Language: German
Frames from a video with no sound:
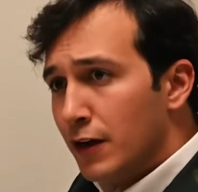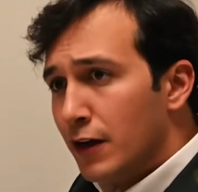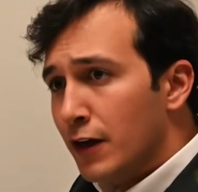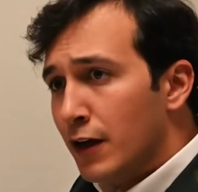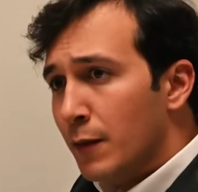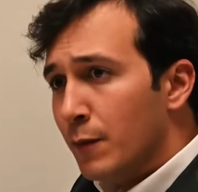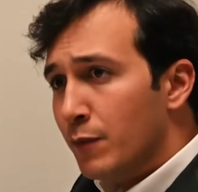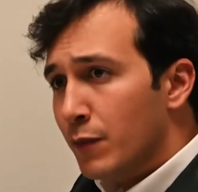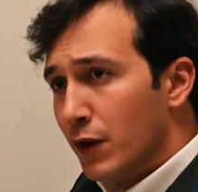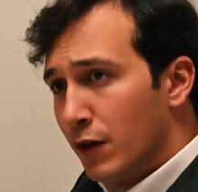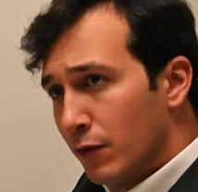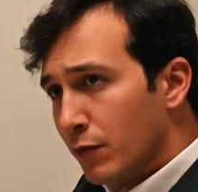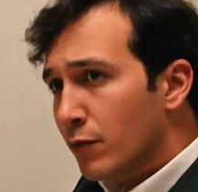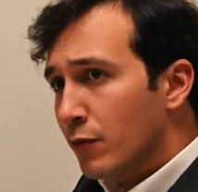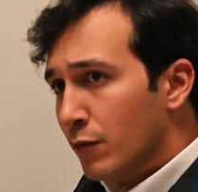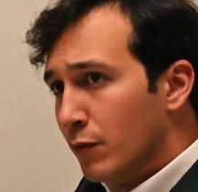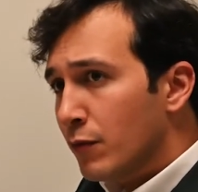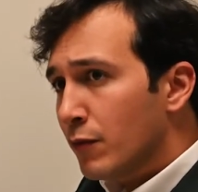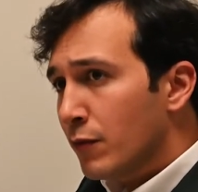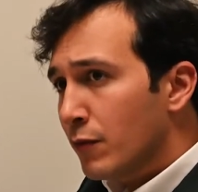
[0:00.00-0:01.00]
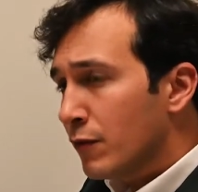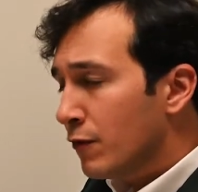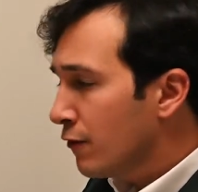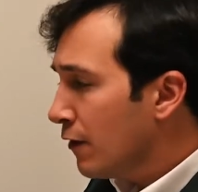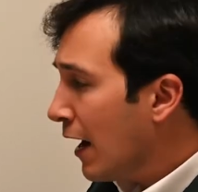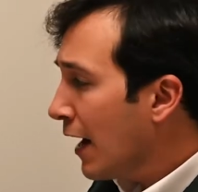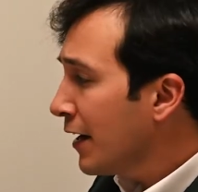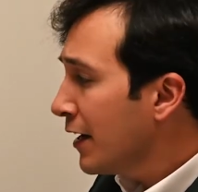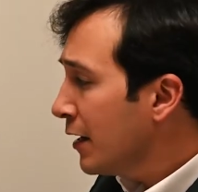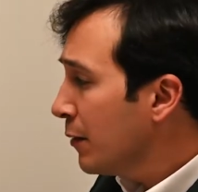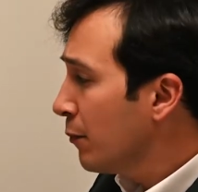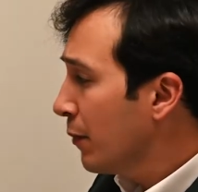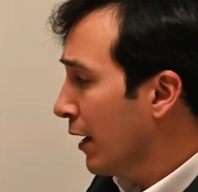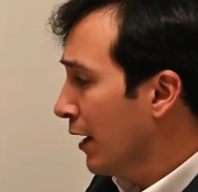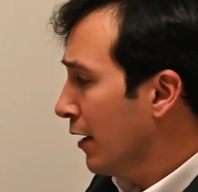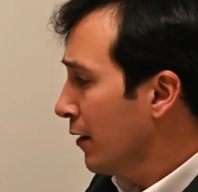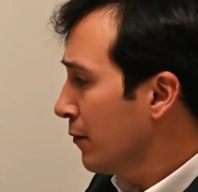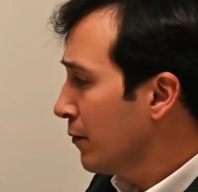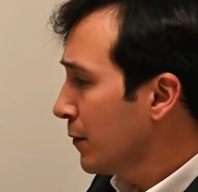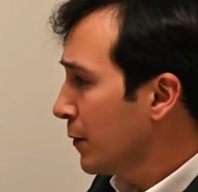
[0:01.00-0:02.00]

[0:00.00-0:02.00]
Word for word: ähm, wahrnehmbar.